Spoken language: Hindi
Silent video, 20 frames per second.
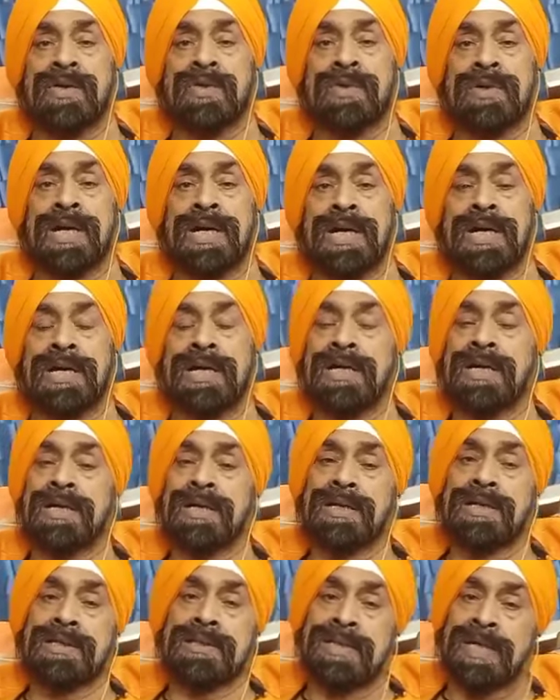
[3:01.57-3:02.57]
नहीं होगा
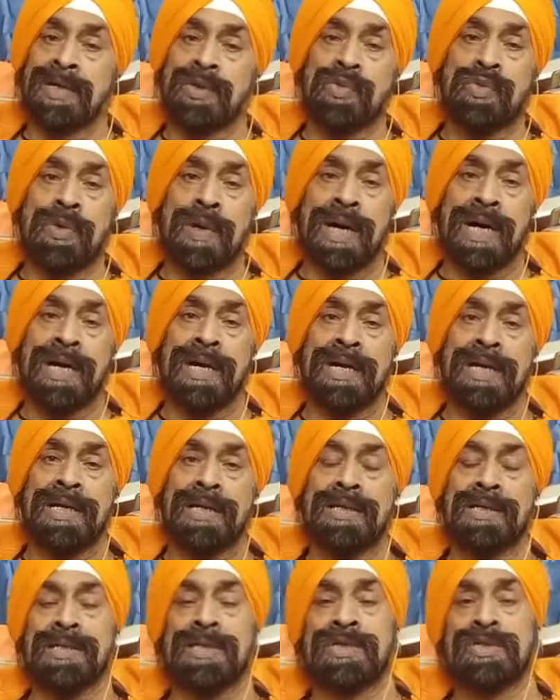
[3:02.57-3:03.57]
ना हुआ है
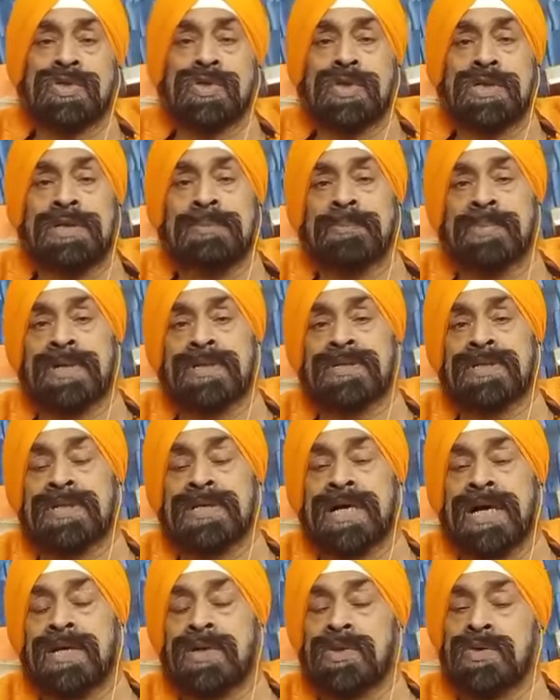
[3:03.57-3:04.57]
तो इन
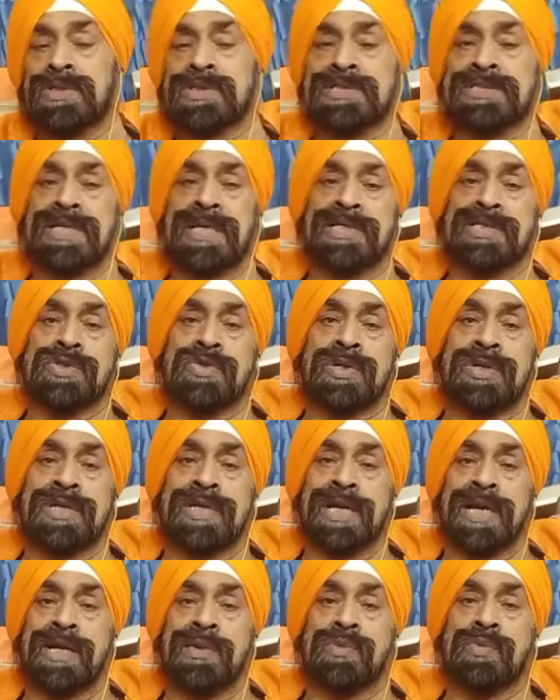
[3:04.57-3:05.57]
पत्रकारों के साथ जो
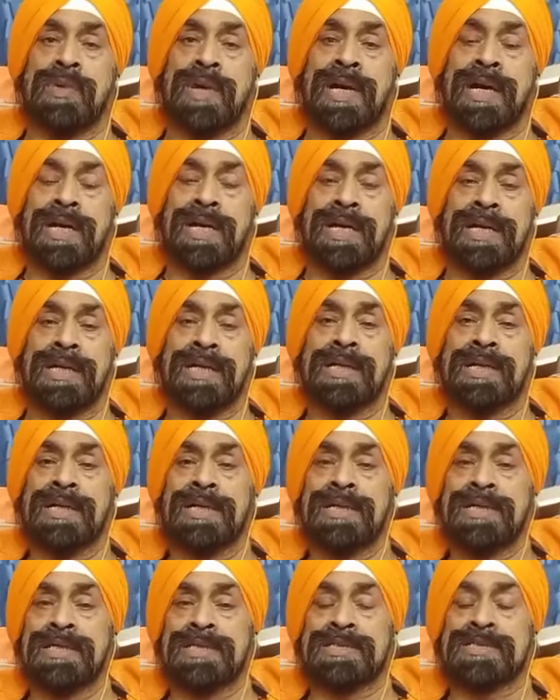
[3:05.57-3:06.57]
अन्याय हुआ है
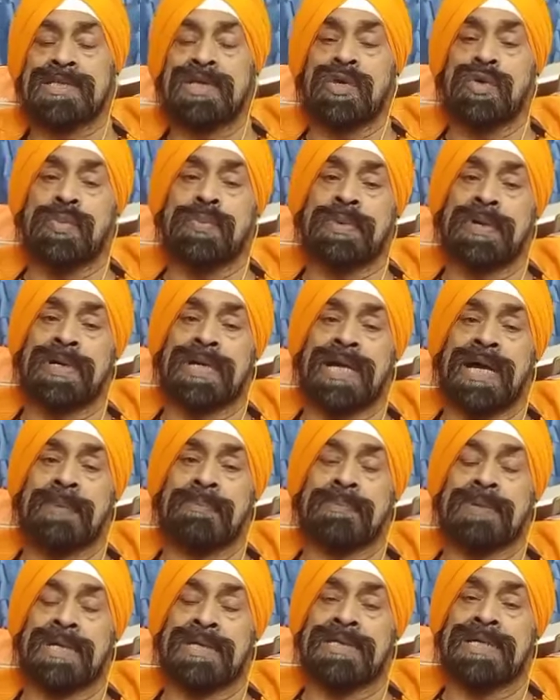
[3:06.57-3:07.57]
इसके ऊपर
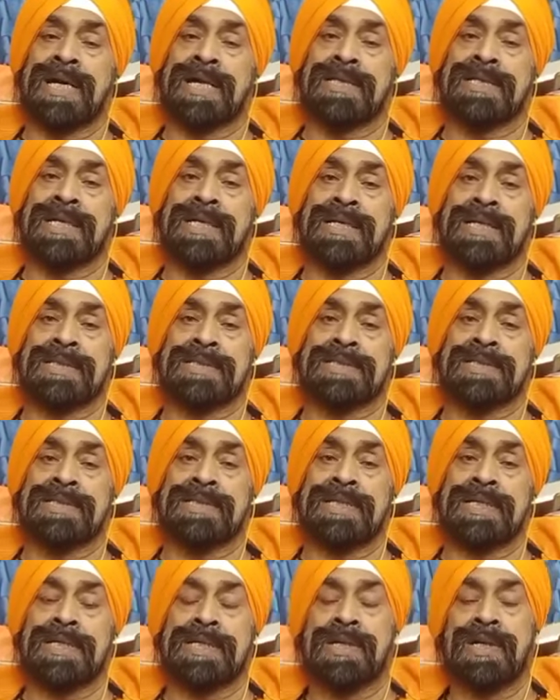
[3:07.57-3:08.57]
आपका ध्यान जाना
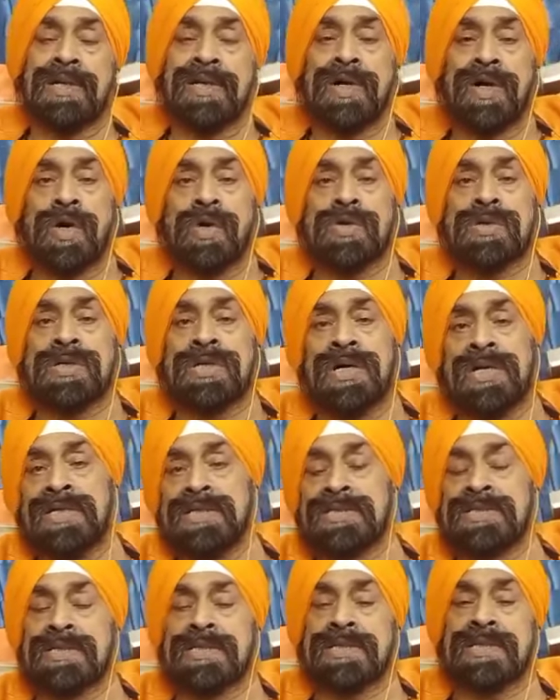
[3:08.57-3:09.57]
चाहिए और
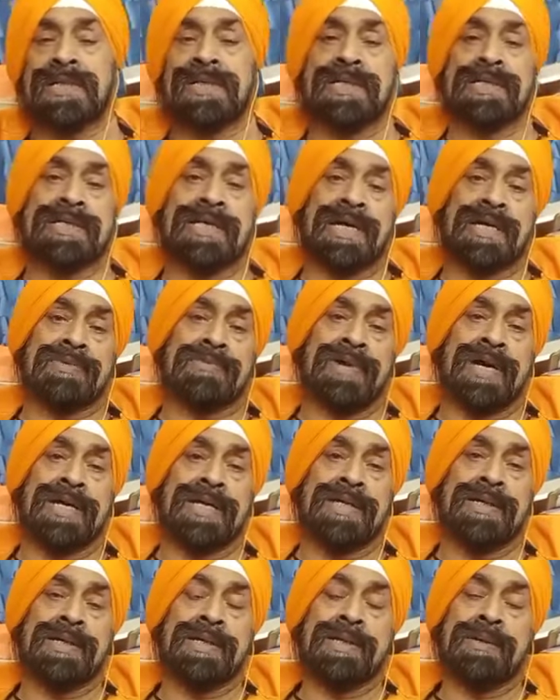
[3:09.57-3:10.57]
कड़ी से कड़ी
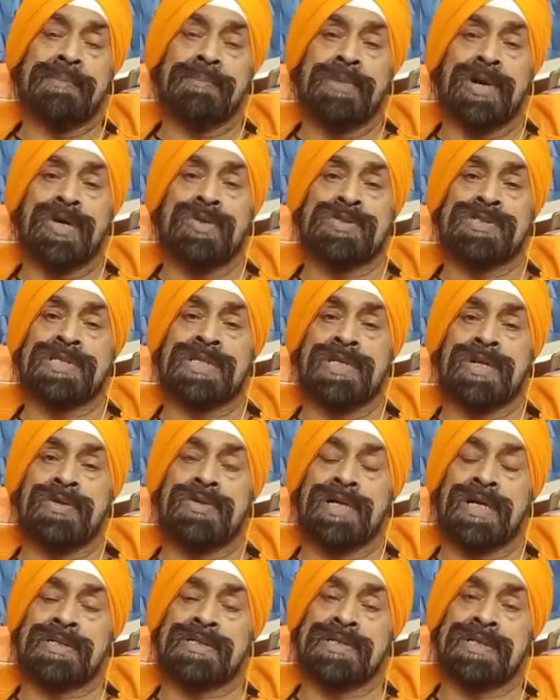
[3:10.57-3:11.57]
कार्रवाई बाउंसर
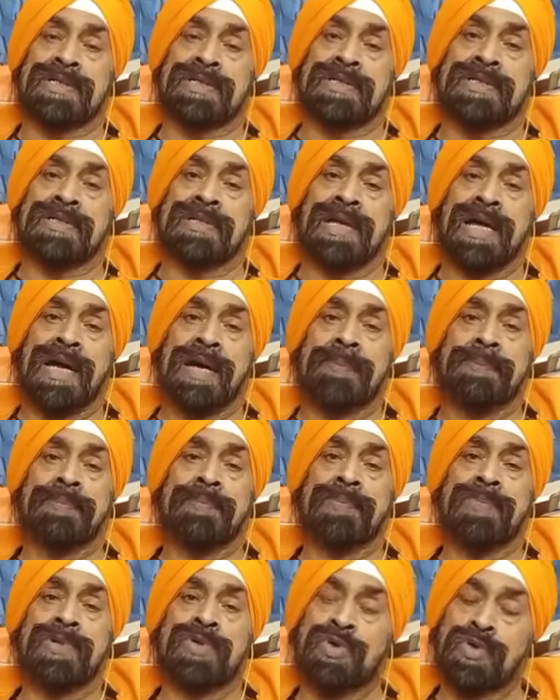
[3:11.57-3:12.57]
और डॉक्टर के खिलाफ
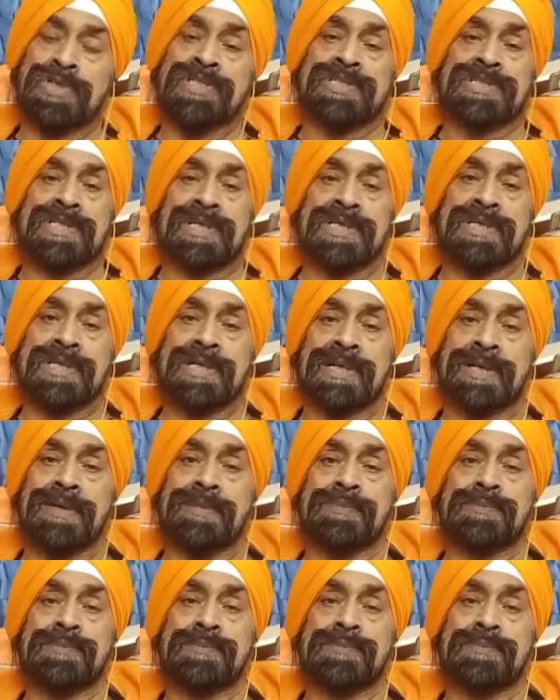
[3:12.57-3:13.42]
होनी चाहिए